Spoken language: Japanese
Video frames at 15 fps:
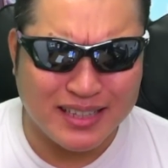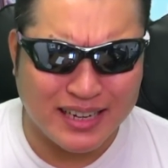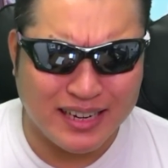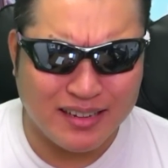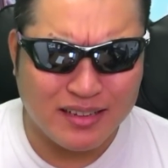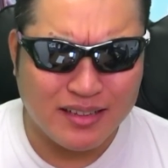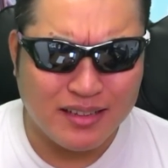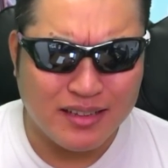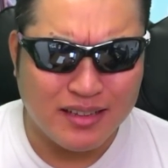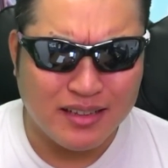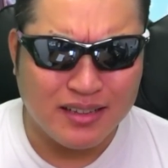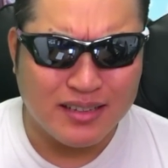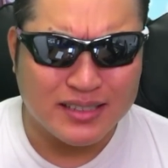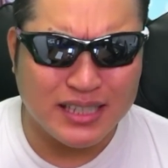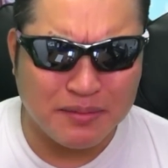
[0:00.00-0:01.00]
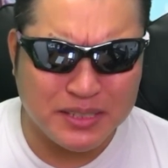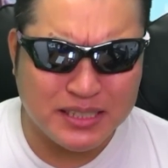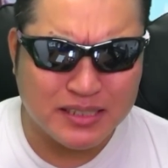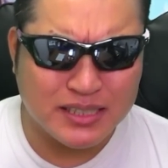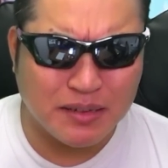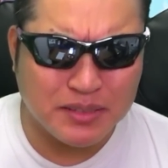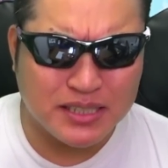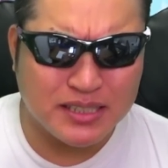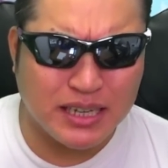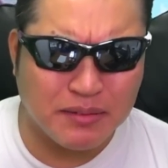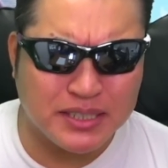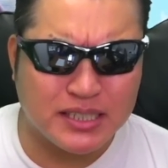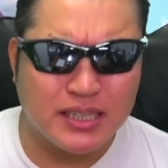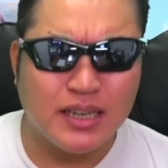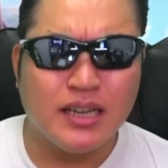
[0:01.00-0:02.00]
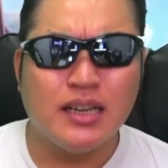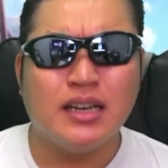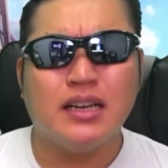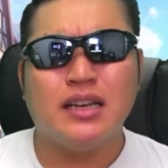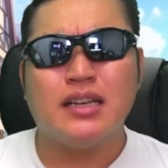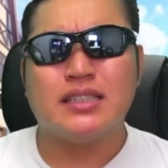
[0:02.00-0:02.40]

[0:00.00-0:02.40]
いったれスラミチスラミチラミチ